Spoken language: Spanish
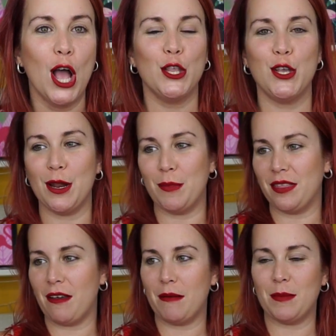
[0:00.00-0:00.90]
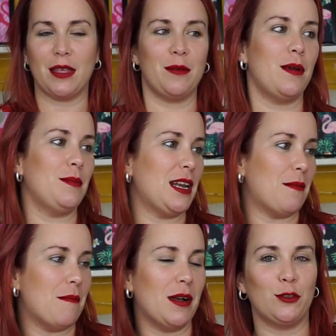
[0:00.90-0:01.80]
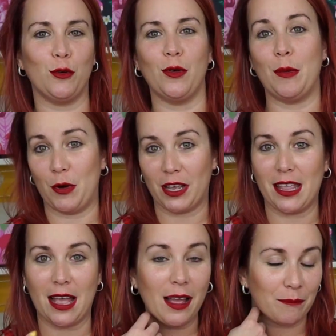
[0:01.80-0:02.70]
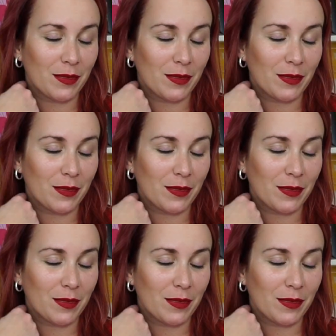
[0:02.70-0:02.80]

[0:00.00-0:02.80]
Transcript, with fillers: Yo le mandaba a mi madre, mira mamá, tú, porque ella